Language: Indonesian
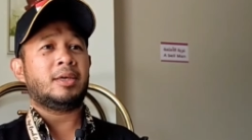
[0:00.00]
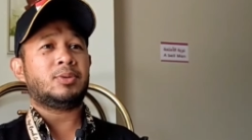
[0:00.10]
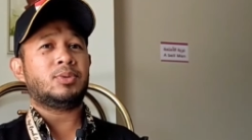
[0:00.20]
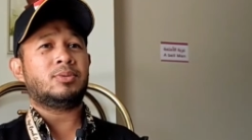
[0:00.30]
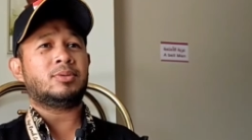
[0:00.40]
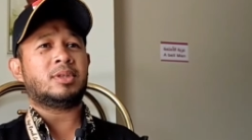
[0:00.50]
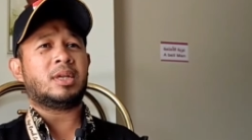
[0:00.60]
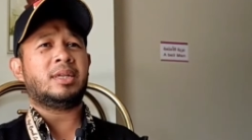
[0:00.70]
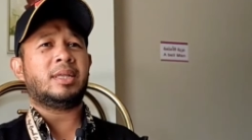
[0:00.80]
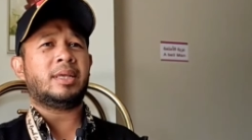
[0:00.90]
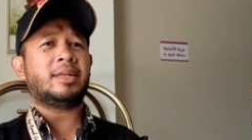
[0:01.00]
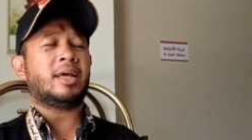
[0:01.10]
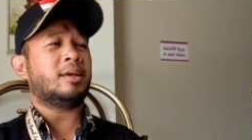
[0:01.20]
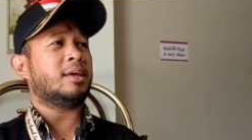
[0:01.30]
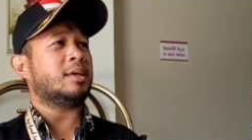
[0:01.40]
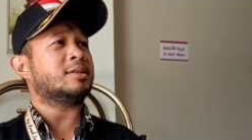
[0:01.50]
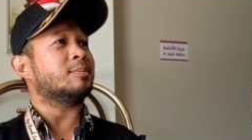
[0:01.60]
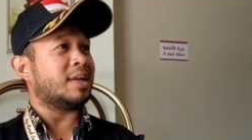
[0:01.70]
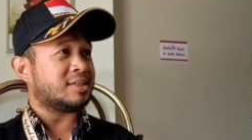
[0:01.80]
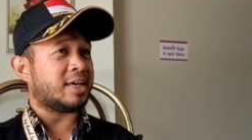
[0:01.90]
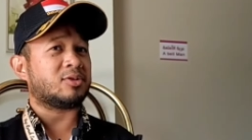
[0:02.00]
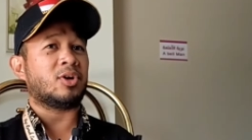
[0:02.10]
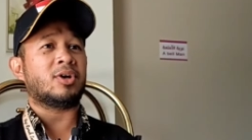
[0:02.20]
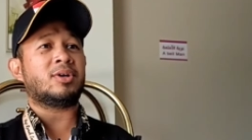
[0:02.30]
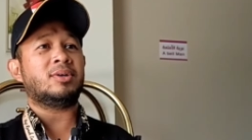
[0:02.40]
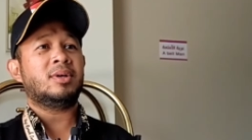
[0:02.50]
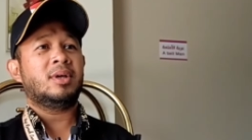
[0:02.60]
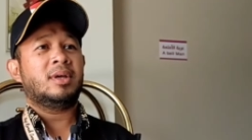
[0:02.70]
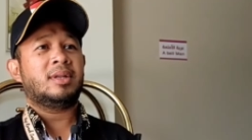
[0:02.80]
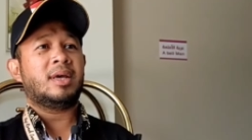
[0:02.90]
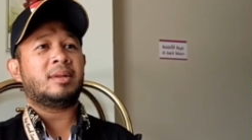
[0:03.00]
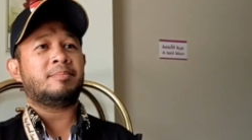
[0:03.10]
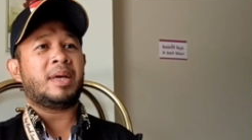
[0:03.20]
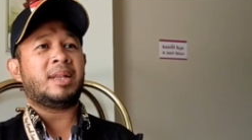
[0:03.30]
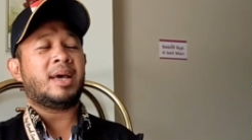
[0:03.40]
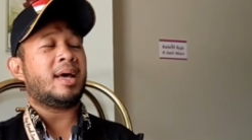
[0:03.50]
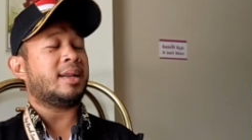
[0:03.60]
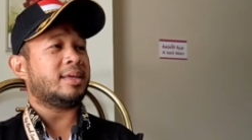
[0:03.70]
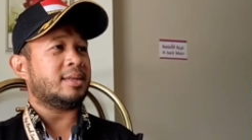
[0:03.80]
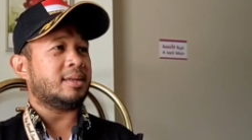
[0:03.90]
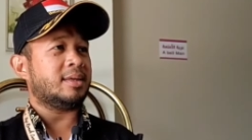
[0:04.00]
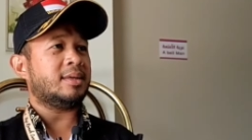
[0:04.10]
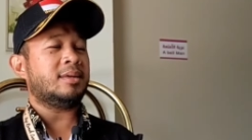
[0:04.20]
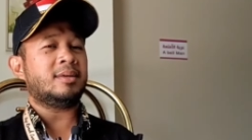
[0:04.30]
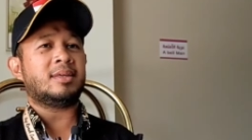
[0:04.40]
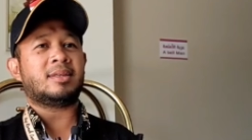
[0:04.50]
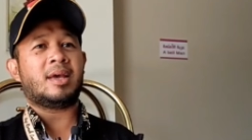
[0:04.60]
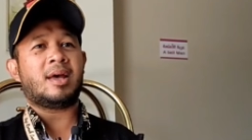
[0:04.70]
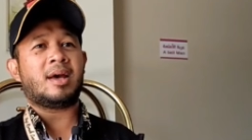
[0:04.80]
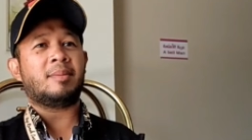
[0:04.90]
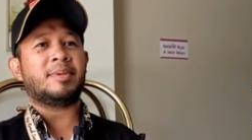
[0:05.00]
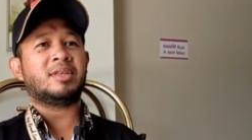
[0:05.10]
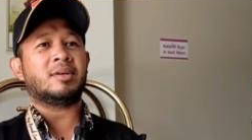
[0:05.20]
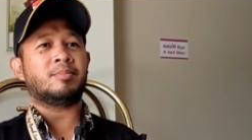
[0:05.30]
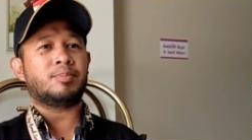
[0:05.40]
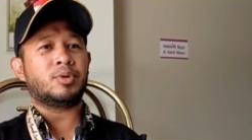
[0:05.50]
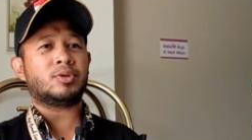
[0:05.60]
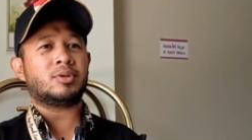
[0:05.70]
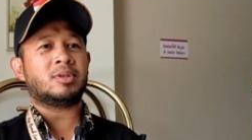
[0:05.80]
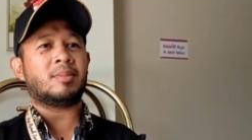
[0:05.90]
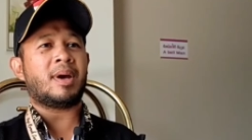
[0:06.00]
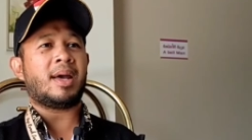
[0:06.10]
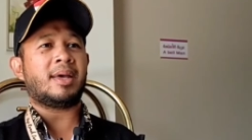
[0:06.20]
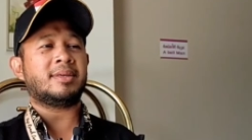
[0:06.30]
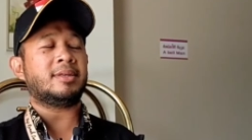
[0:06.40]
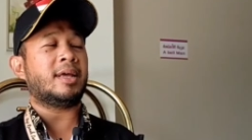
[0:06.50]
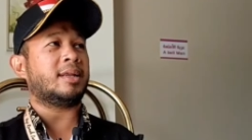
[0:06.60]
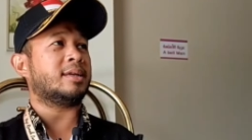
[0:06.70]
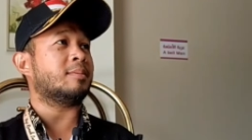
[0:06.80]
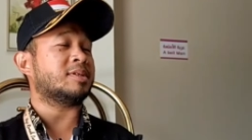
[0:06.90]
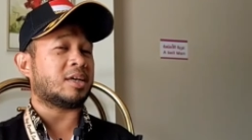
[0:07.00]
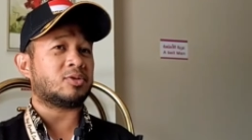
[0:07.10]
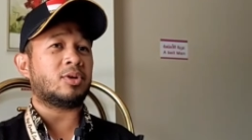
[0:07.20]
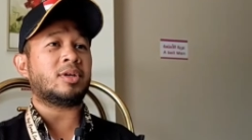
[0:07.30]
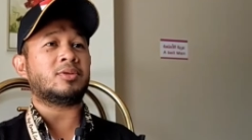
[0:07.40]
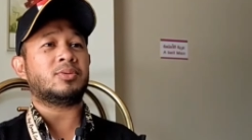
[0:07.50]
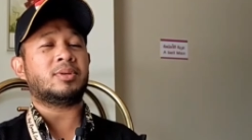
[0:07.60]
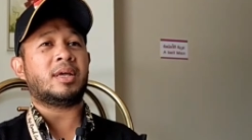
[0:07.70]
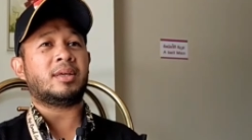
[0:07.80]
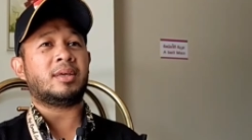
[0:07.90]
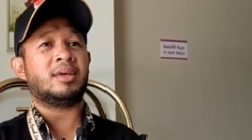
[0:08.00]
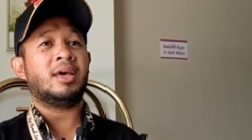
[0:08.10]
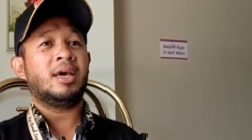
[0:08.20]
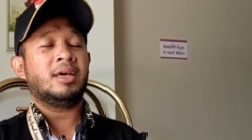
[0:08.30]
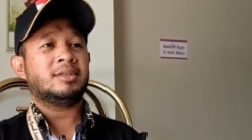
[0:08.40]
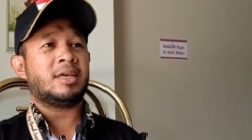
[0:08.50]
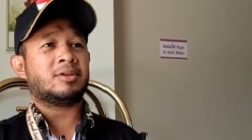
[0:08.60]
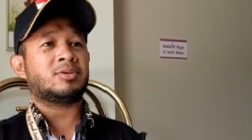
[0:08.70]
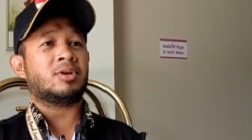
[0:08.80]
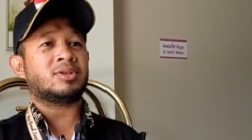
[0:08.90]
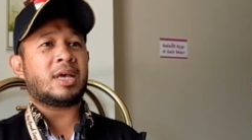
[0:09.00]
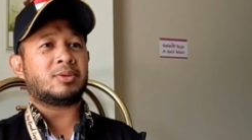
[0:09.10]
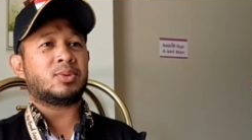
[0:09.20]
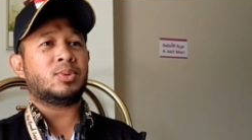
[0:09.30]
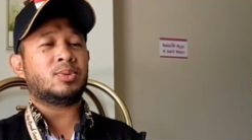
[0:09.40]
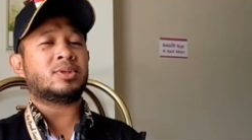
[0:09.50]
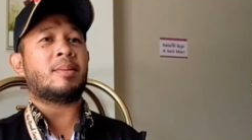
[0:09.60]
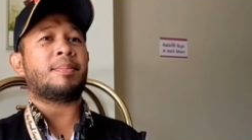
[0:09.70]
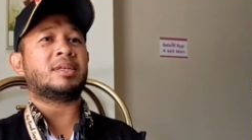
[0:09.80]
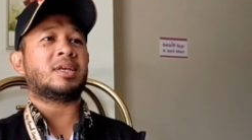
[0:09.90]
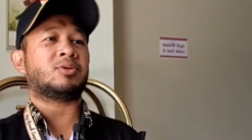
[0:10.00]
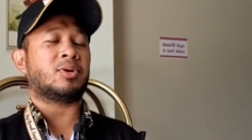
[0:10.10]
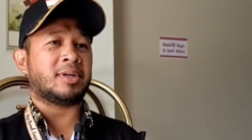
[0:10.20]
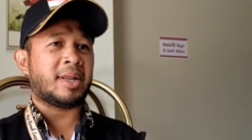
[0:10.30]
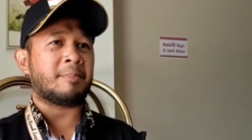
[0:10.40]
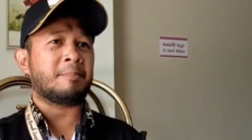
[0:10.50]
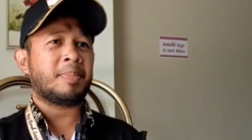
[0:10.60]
Itu terdiri dari 11 sektor dan pada hari ini kita akan menjemput jemaah haji dari enam sektor yaitu dari sektor 1 sampai sektor 6.